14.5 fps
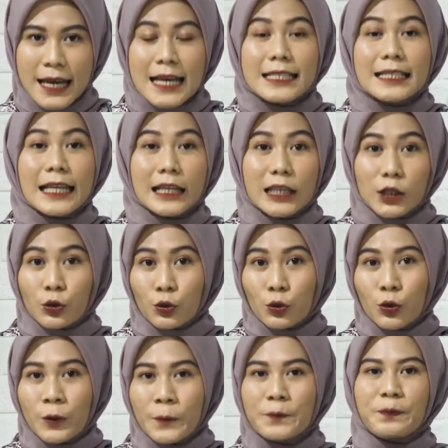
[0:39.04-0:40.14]
Selain
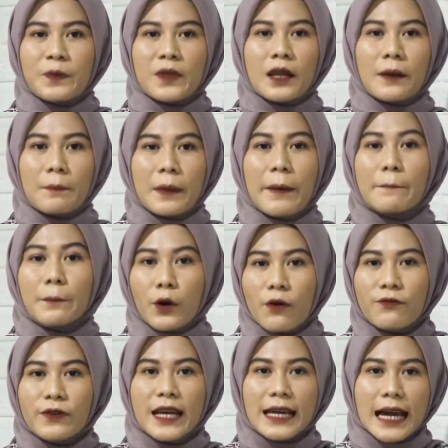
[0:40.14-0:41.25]
itu,
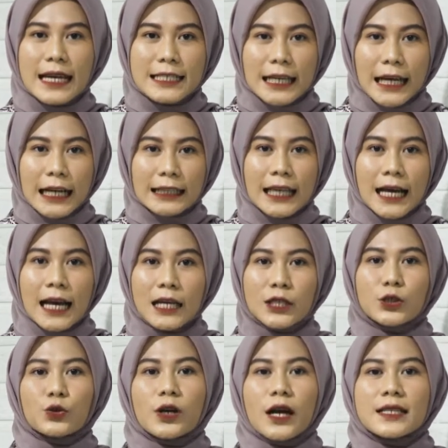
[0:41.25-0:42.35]
Pemprov DKI Jakarta
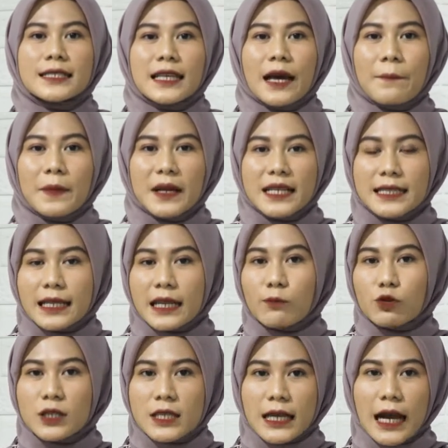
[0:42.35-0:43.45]
juga siap
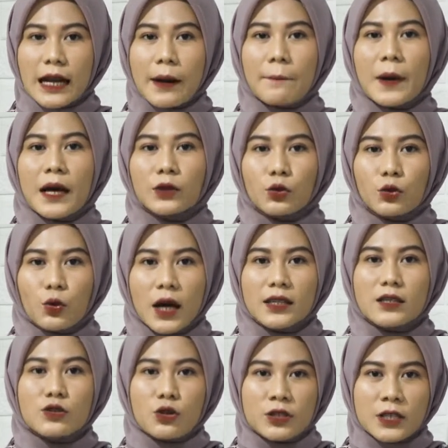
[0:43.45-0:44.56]
mendistribusikan
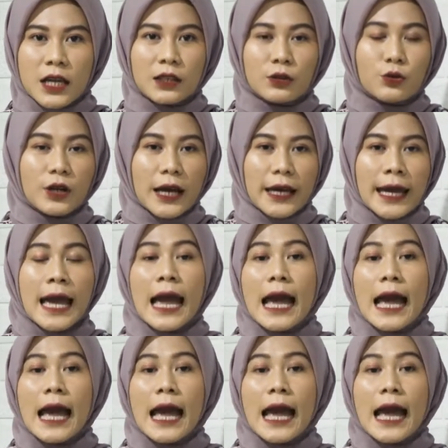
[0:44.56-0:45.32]
bantuan sosial tunai